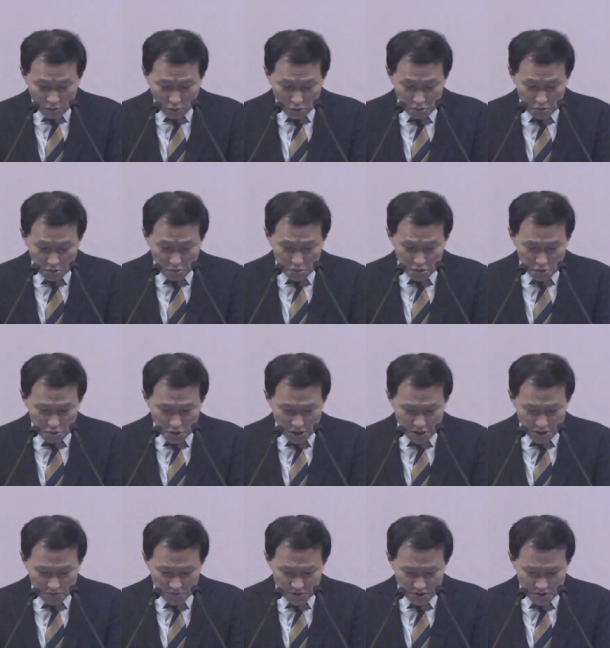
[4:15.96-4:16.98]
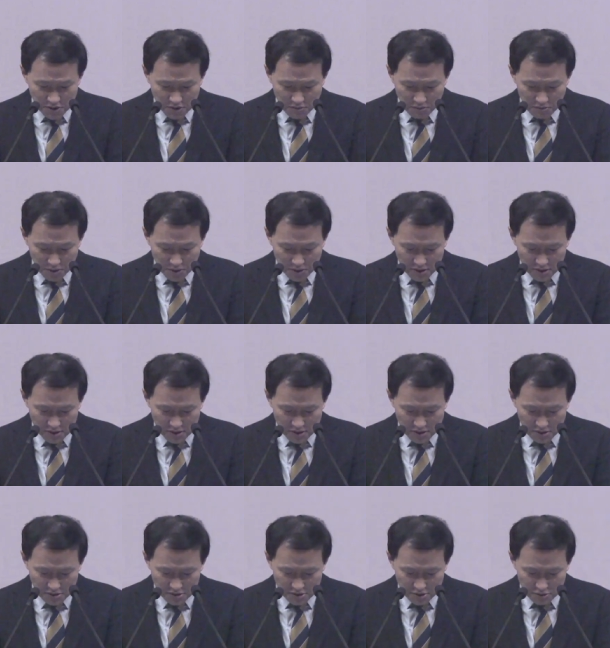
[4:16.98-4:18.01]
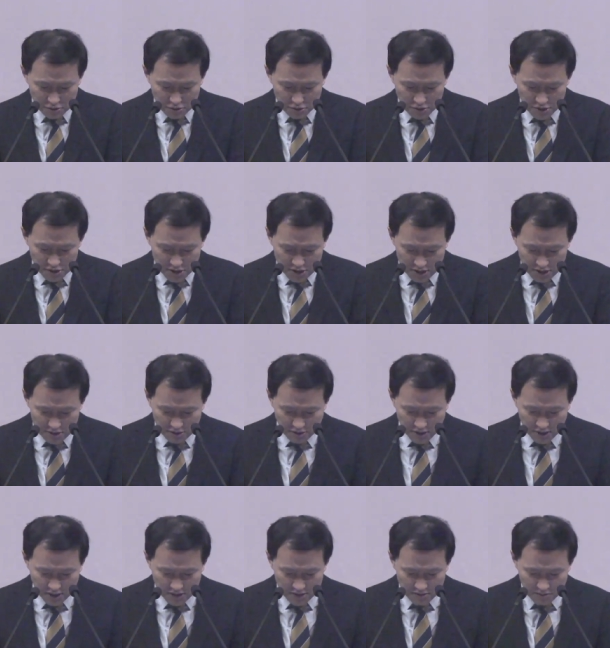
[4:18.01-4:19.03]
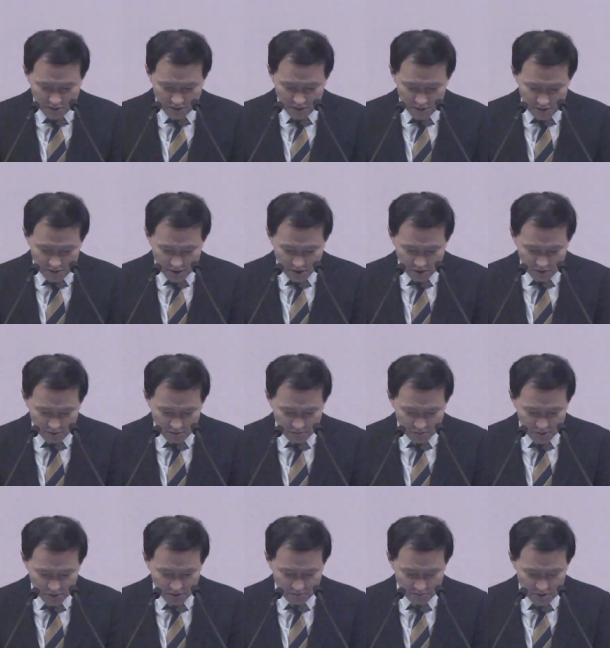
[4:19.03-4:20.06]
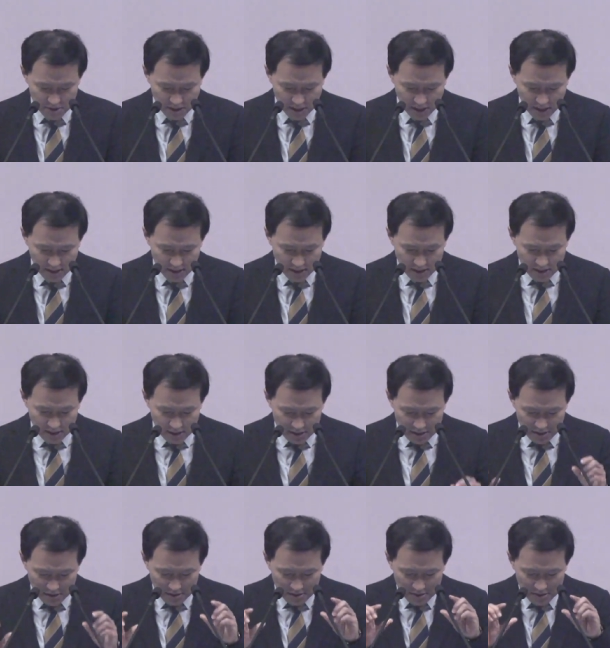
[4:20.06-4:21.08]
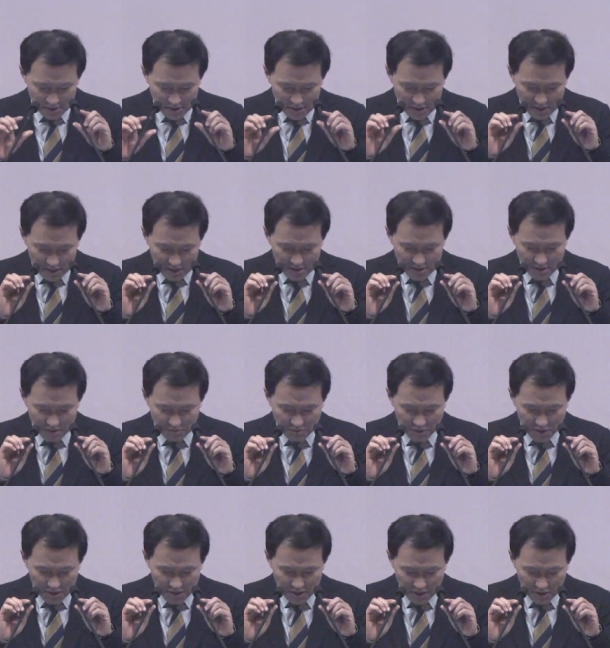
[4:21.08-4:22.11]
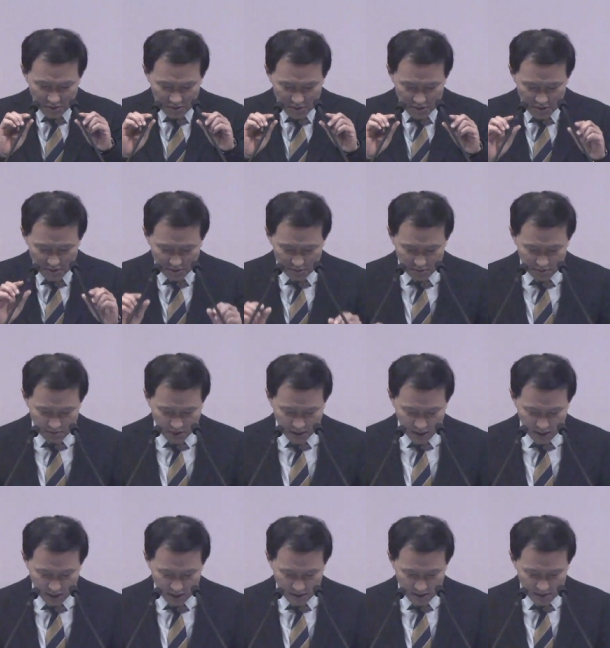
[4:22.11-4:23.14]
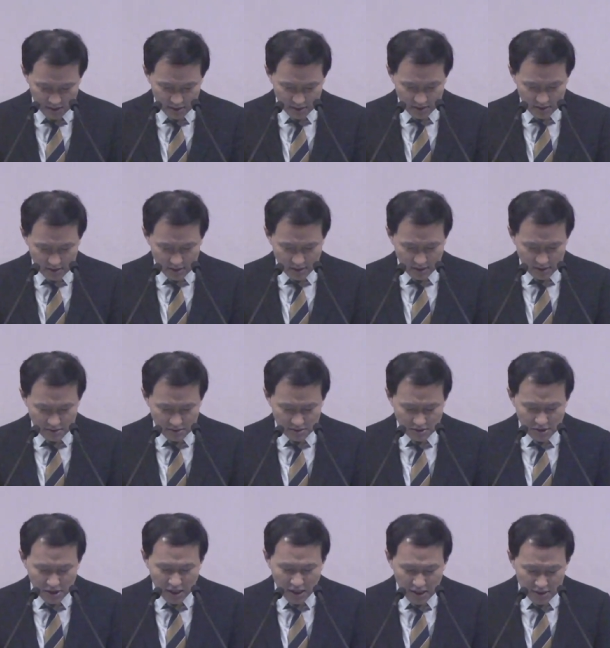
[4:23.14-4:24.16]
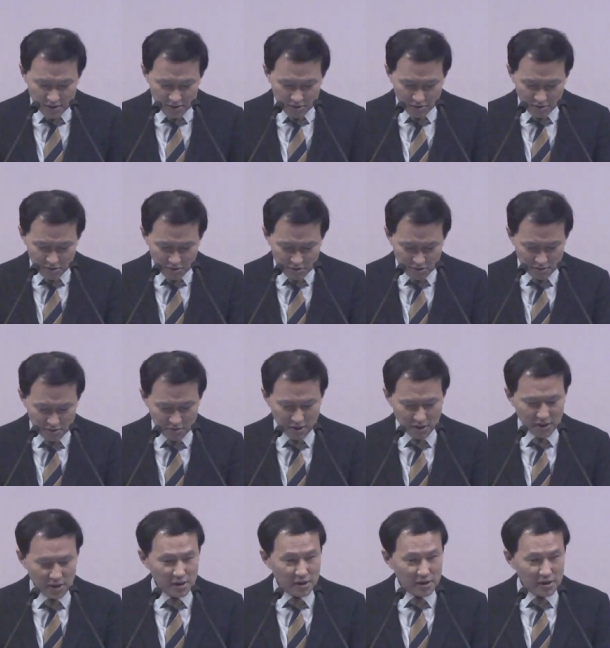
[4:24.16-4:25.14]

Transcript: 고린도후서 5장 17절에 보면 그런즉 누구든지 그리스도 안에 있으면 새로운 피조물이라 이전 것은 지나갔으니 보라 새 것이 되었도다. 그래서 저 개인적으로도